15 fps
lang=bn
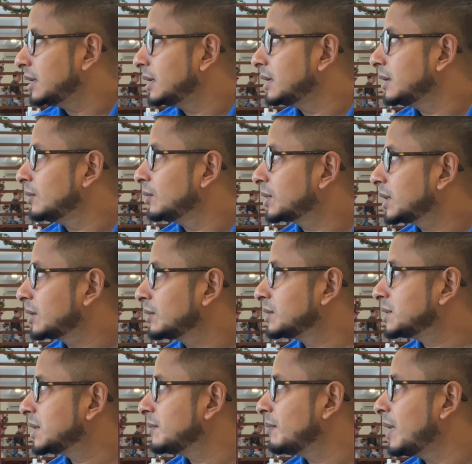এই হোটেলটা
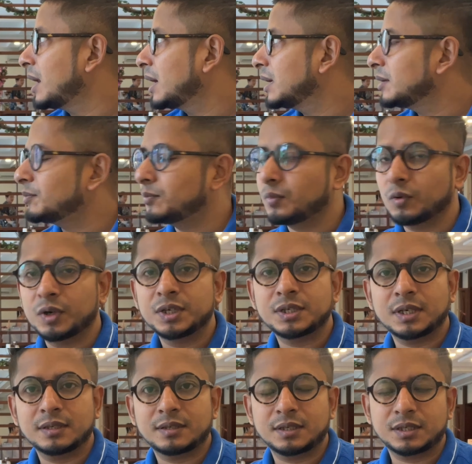হচ্ছে মালায় পুলিশ
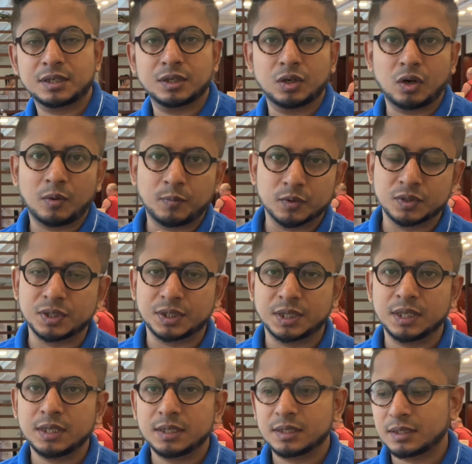স্টেশনের
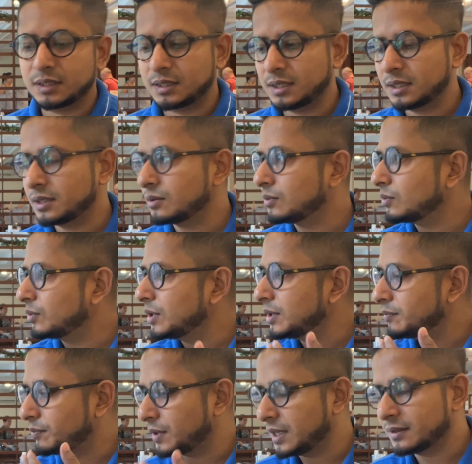অপোজিটে ঠিক ওই
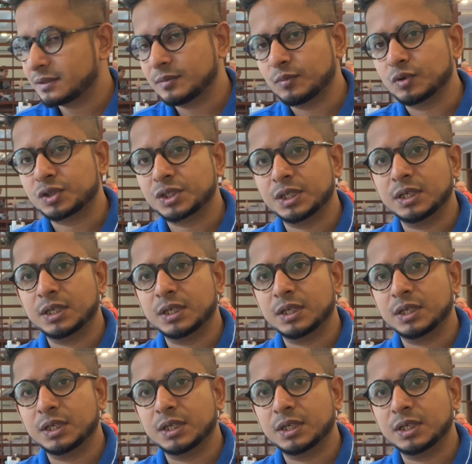প্লেসে বসে